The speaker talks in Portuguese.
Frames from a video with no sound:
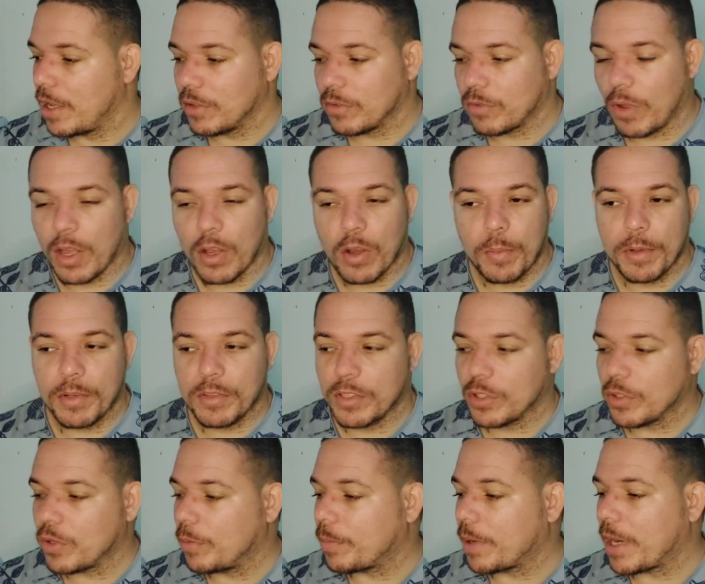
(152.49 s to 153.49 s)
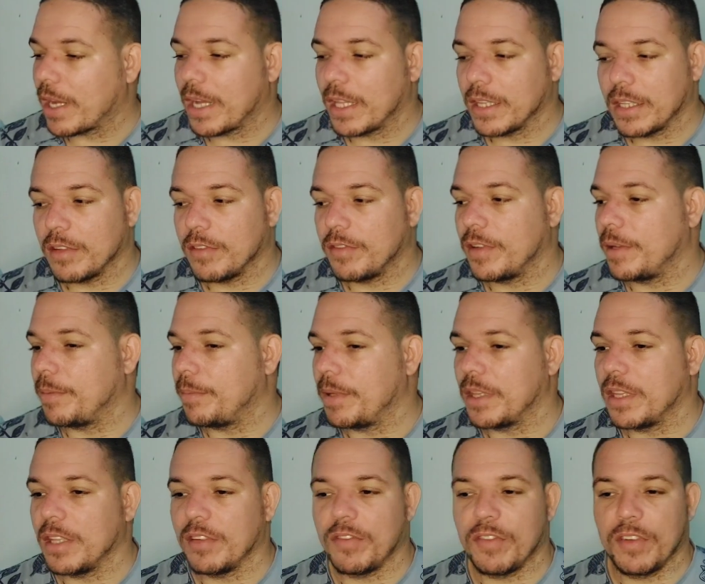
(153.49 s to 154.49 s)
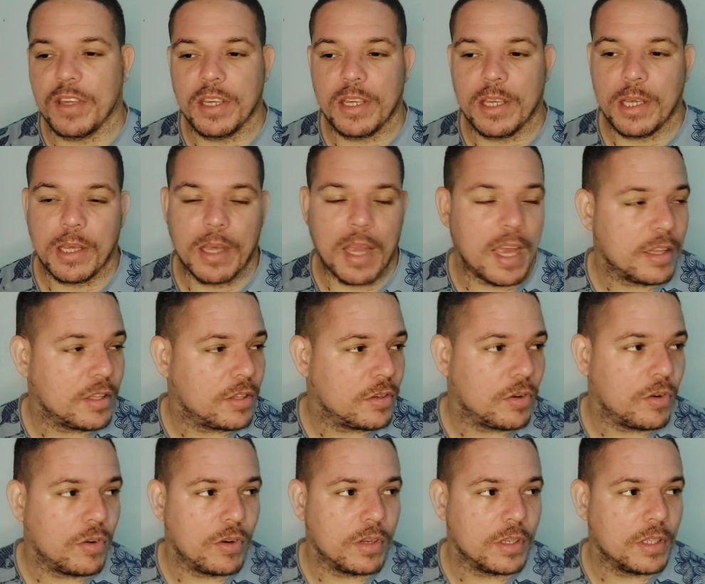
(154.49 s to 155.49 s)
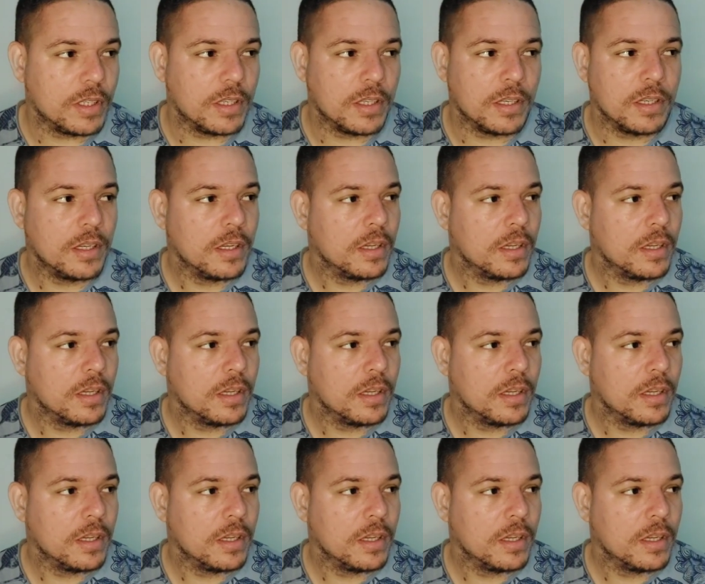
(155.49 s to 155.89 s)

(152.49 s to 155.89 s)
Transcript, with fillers: só recomendo vocês comprar HTV, BTV, Redone.